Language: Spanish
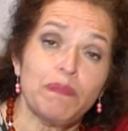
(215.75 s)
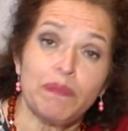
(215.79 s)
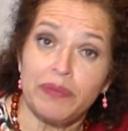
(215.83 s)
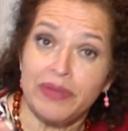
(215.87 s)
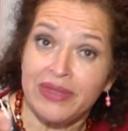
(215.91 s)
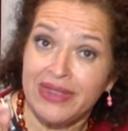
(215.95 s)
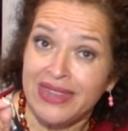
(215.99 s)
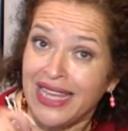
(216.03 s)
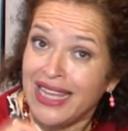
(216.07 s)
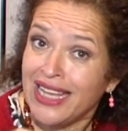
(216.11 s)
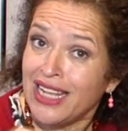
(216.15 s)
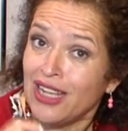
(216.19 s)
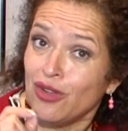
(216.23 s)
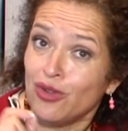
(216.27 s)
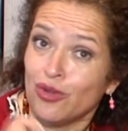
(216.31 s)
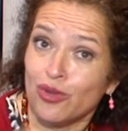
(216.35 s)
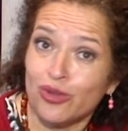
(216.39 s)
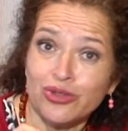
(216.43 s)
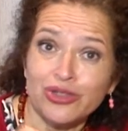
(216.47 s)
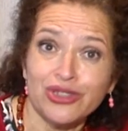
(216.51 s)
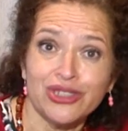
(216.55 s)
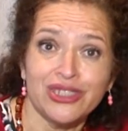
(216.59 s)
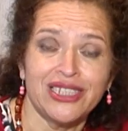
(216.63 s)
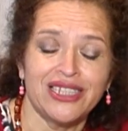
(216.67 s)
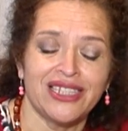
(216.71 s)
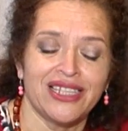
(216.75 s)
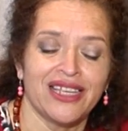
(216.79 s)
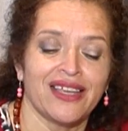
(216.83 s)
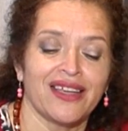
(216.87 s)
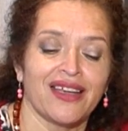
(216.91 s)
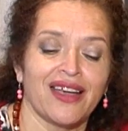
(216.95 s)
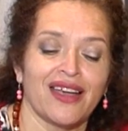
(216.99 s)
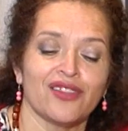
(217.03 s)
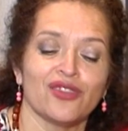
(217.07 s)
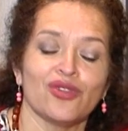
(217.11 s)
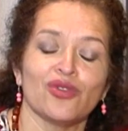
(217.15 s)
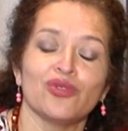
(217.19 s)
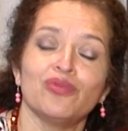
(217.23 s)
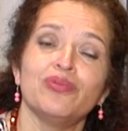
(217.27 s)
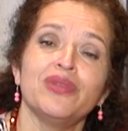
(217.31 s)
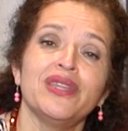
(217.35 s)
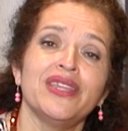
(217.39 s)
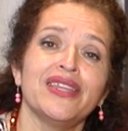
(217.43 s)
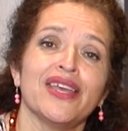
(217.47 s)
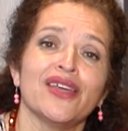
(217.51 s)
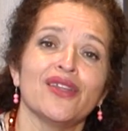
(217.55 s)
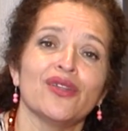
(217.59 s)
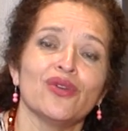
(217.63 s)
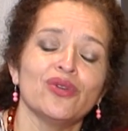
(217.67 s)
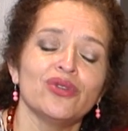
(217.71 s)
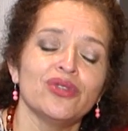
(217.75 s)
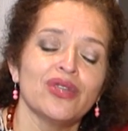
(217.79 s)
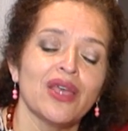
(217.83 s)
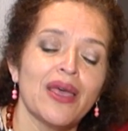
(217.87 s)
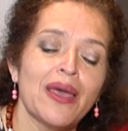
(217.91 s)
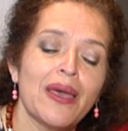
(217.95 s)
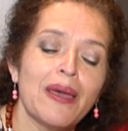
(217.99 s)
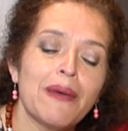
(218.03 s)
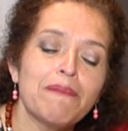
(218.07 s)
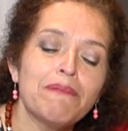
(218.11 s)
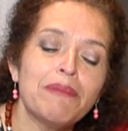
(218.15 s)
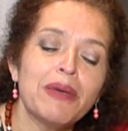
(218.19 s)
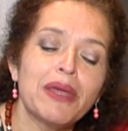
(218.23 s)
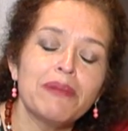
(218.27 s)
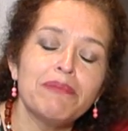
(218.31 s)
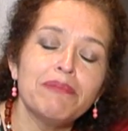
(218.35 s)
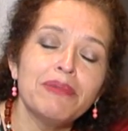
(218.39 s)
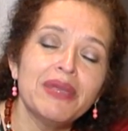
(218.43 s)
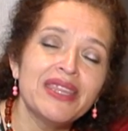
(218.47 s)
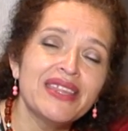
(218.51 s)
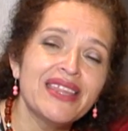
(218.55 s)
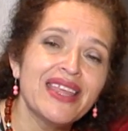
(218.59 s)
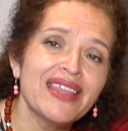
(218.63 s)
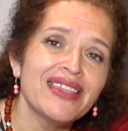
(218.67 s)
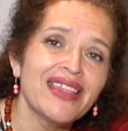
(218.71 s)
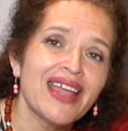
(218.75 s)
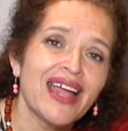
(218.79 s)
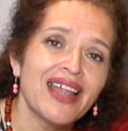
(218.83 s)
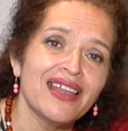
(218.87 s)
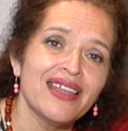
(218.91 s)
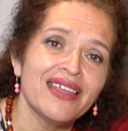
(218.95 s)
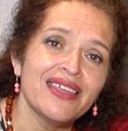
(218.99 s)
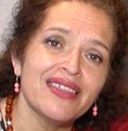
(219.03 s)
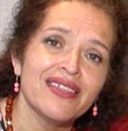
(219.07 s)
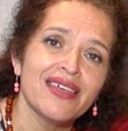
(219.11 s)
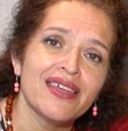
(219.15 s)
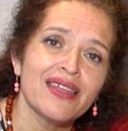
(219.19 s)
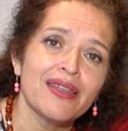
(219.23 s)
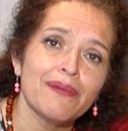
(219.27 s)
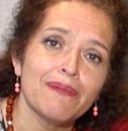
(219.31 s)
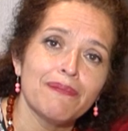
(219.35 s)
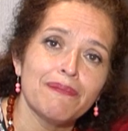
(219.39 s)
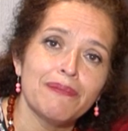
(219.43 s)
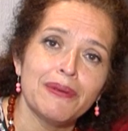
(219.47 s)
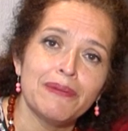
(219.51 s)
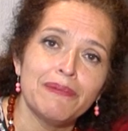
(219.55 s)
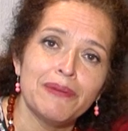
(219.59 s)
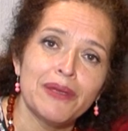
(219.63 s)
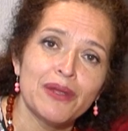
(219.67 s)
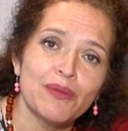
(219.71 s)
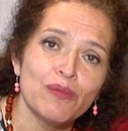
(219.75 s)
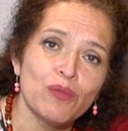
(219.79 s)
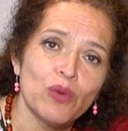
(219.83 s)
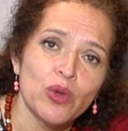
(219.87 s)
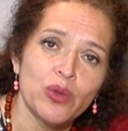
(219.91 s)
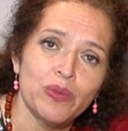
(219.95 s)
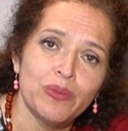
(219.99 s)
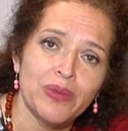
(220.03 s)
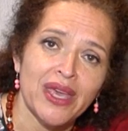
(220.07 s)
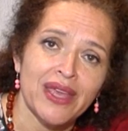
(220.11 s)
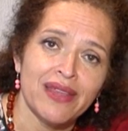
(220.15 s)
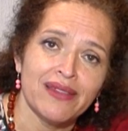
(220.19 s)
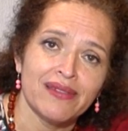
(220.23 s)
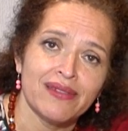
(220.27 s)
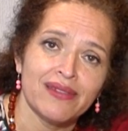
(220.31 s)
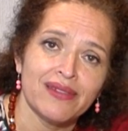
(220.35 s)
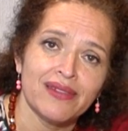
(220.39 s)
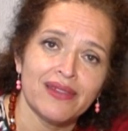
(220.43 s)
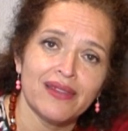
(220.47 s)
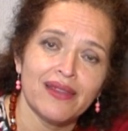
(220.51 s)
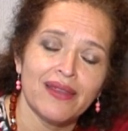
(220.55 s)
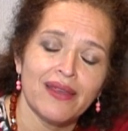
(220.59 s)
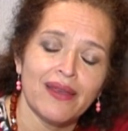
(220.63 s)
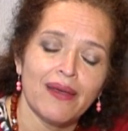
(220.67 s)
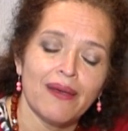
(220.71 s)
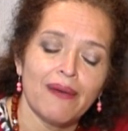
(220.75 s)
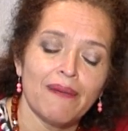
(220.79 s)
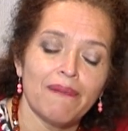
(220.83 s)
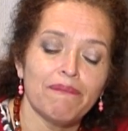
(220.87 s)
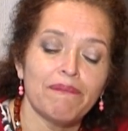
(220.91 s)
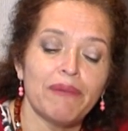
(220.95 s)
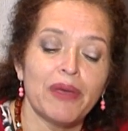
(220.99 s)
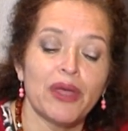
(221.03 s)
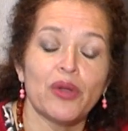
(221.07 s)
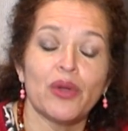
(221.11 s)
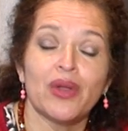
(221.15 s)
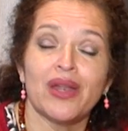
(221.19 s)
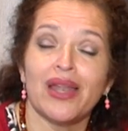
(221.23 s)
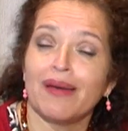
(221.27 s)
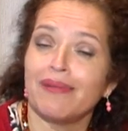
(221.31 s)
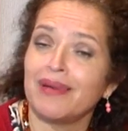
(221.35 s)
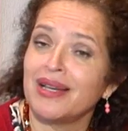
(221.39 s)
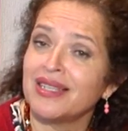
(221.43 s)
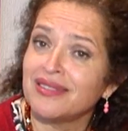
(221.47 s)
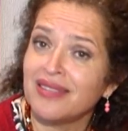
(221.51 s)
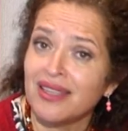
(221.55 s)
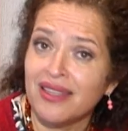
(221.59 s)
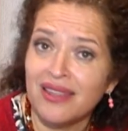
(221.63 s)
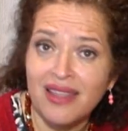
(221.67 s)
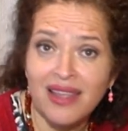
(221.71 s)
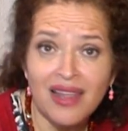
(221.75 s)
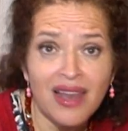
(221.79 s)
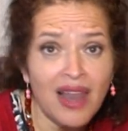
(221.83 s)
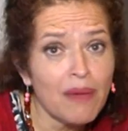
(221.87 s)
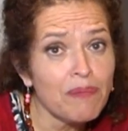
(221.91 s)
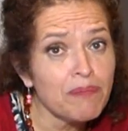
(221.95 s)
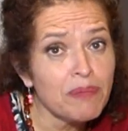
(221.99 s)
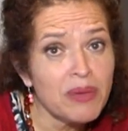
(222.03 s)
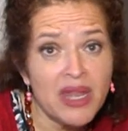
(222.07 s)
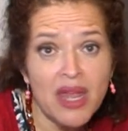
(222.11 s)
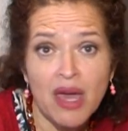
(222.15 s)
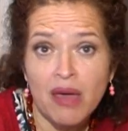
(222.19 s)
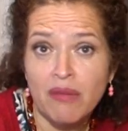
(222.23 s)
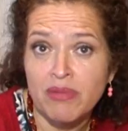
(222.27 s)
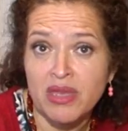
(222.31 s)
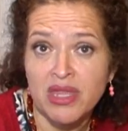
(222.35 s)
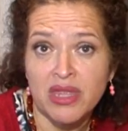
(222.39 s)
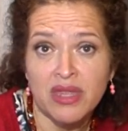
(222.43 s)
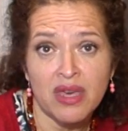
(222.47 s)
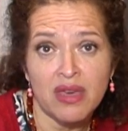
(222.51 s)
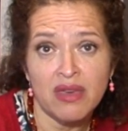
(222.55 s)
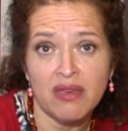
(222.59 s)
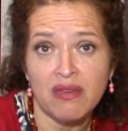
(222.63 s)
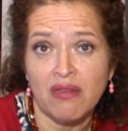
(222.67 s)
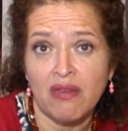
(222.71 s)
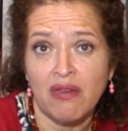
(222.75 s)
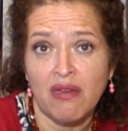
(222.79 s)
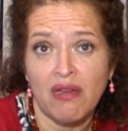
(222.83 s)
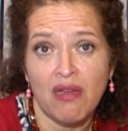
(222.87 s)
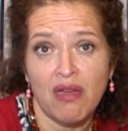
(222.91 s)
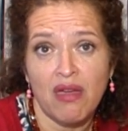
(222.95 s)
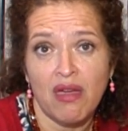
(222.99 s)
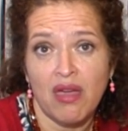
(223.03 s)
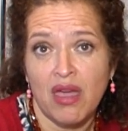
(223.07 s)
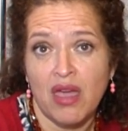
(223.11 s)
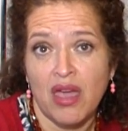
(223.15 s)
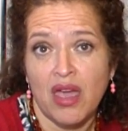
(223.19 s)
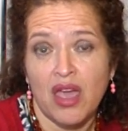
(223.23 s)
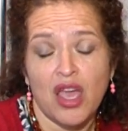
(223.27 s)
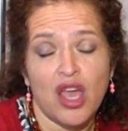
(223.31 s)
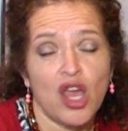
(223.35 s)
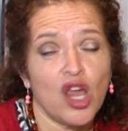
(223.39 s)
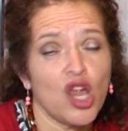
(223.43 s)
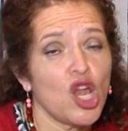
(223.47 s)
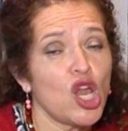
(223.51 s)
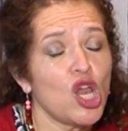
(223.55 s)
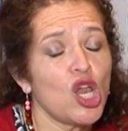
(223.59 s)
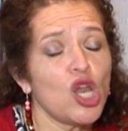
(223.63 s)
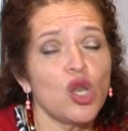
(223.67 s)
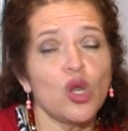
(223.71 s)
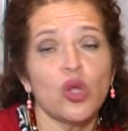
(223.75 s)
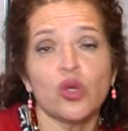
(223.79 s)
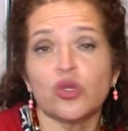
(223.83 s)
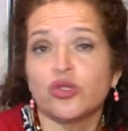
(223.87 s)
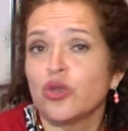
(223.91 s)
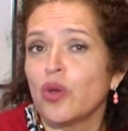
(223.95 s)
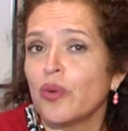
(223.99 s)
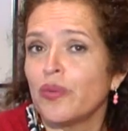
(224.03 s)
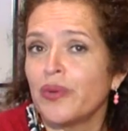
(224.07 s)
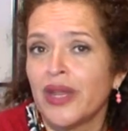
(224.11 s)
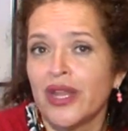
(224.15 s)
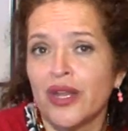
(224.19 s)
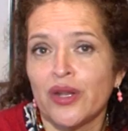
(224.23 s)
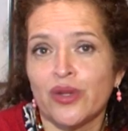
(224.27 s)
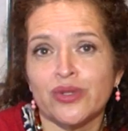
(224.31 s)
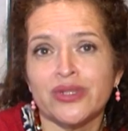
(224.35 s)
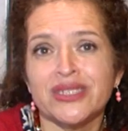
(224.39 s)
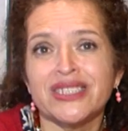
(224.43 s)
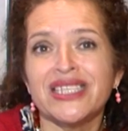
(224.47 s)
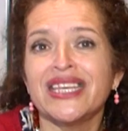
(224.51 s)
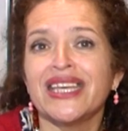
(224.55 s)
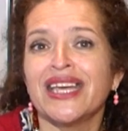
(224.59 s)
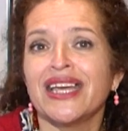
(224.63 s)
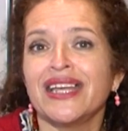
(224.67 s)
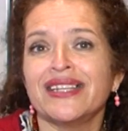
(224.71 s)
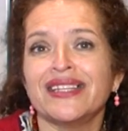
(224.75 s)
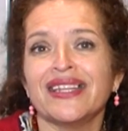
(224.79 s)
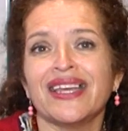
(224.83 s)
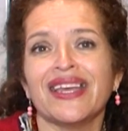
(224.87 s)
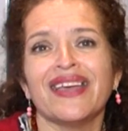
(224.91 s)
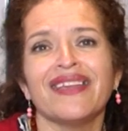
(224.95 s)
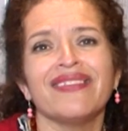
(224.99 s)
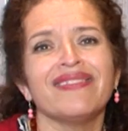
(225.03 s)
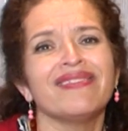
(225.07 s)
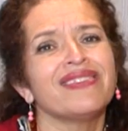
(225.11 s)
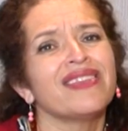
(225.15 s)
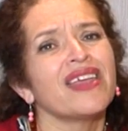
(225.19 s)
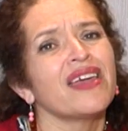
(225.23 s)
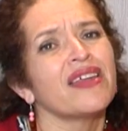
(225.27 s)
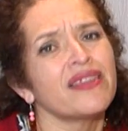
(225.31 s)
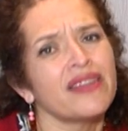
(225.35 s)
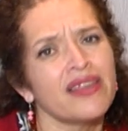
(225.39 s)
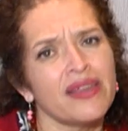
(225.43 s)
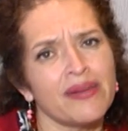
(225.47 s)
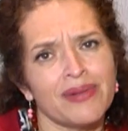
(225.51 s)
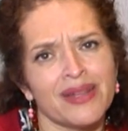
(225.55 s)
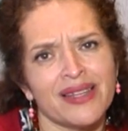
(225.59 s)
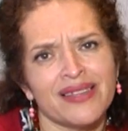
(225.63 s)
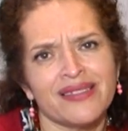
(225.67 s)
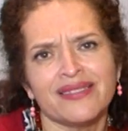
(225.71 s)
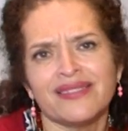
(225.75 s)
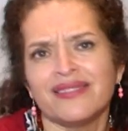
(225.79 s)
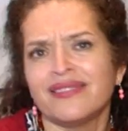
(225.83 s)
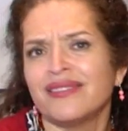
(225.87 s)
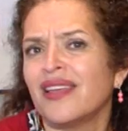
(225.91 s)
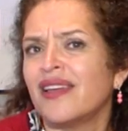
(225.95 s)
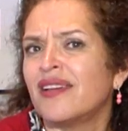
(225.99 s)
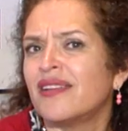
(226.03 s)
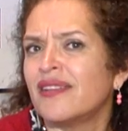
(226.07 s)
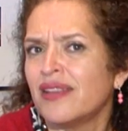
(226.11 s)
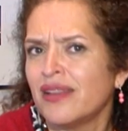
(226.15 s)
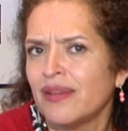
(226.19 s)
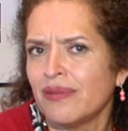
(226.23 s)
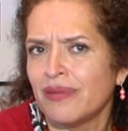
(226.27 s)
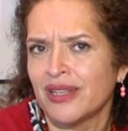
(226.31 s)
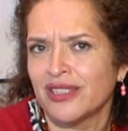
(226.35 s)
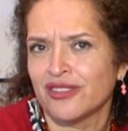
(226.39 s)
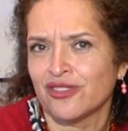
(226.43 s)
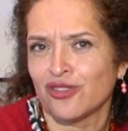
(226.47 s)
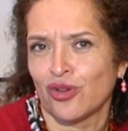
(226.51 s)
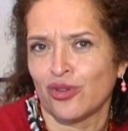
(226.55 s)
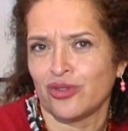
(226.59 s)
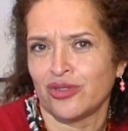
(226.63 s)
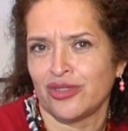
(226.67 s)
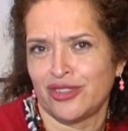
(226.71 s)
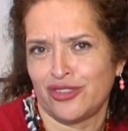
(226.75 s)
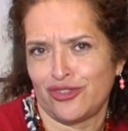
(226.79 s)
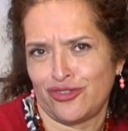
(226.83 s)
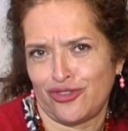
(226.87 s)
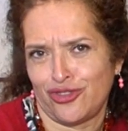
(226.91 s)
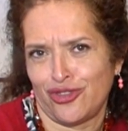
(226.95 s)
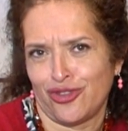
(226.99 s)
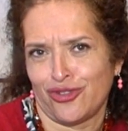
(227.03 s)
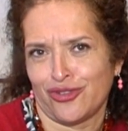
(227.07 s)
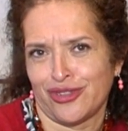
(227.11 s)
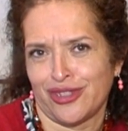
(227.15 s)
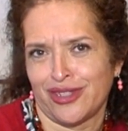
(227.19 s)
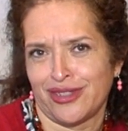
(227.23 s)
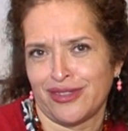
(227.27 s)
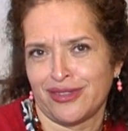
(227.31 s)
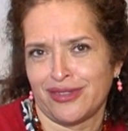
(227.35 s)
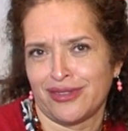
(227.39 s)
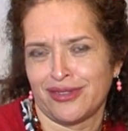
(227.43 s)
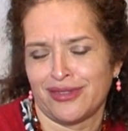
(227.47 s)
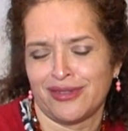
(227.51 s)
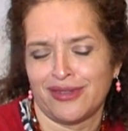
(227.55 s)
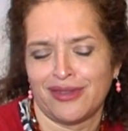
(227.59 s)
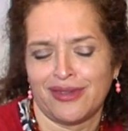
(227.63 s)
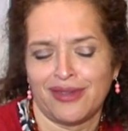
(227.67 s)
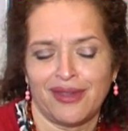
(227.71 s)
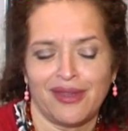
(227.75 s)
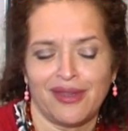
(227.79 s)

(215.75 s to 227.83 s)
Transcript: de los sindicatos mineros permiten al líder vivir muy bien, pero en la base de la pirámide los obreros siguen en terribles, terribles condiciones.